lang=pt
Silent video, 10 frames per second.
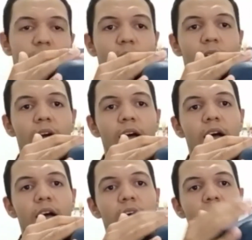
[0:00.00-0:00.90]
com
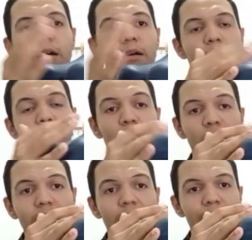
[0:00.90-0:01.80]
a
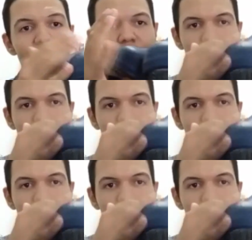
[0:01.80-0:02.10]
bota